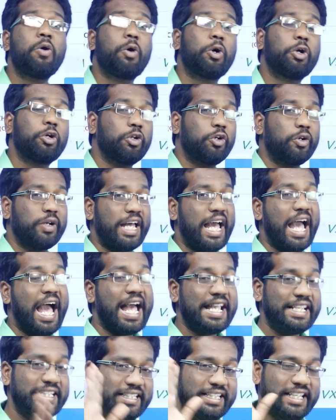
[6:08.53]
உங்களோட
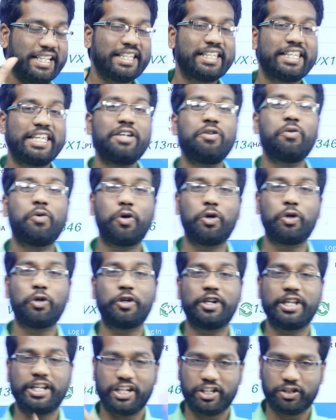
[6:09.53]
ஆன்சர் கீ
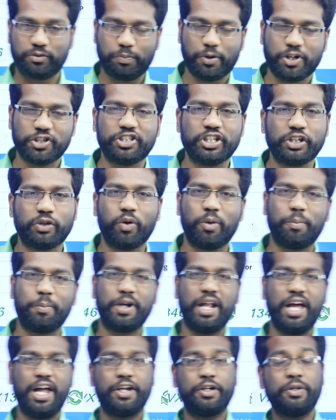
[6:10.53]
உங்களோட ரெஸ்பான்ஸ் ஷீட்
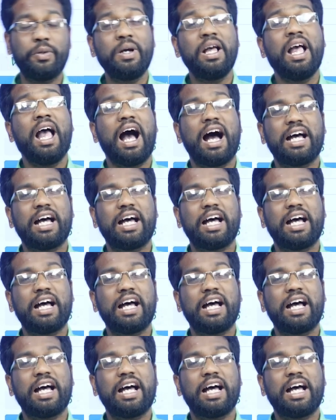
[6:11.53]
ஓப்பன் ஆகிடும்